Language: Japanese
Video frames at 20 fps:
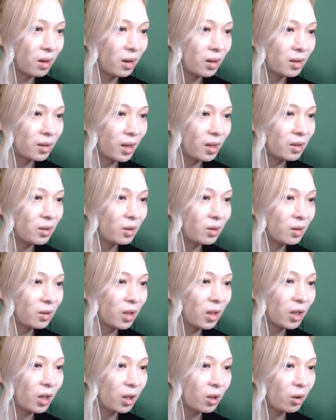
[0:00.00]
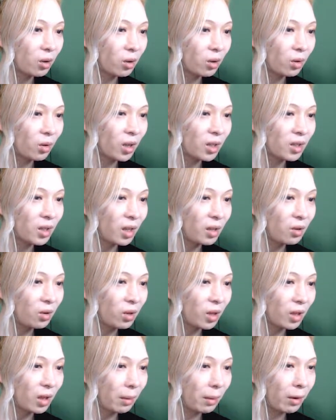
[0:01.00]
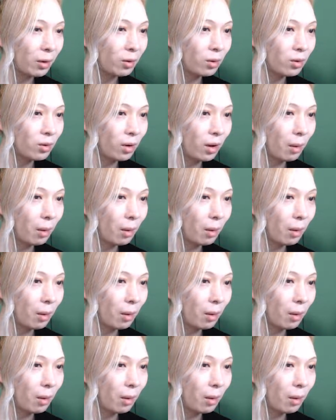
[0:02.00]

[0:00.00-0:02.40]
最終手段だけど、強烈な匂いでタバコの匂